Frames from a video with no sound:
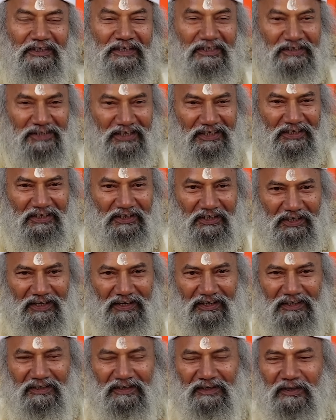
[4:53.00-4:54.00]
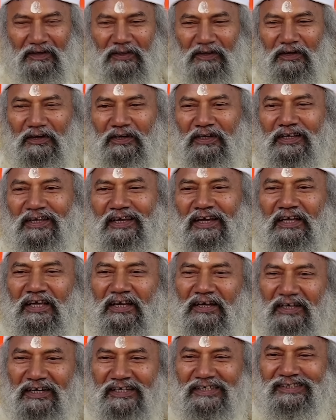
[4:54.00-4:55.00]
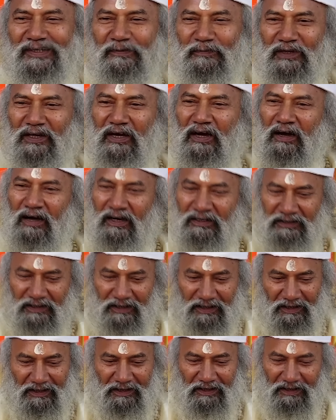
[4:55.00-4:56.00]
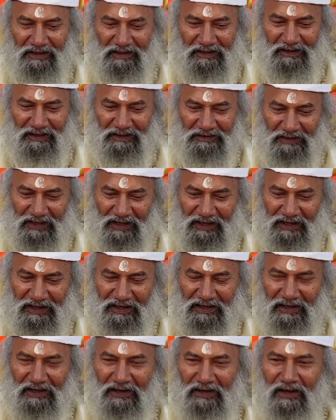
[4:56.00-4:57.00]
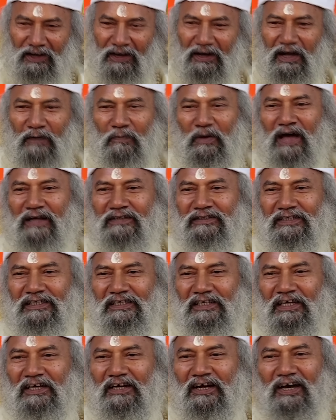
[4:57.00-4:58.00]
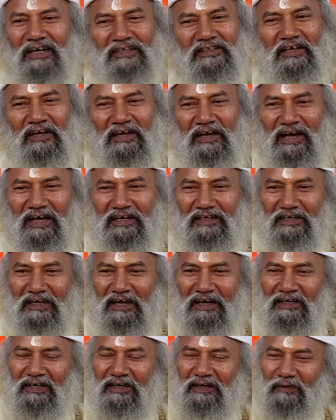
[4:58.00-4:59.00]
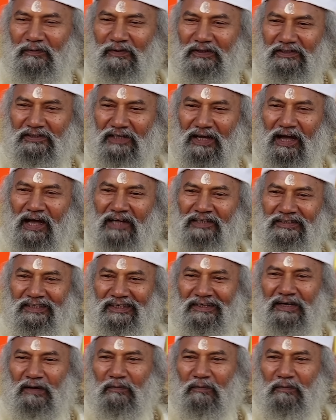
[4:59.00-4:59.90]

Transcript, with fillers: इसीलिए यह एक ही शब्द का अर्थ अलग अलग लगता है कमाल जी ने अर्थ लगा लिया कि कभी से आज तक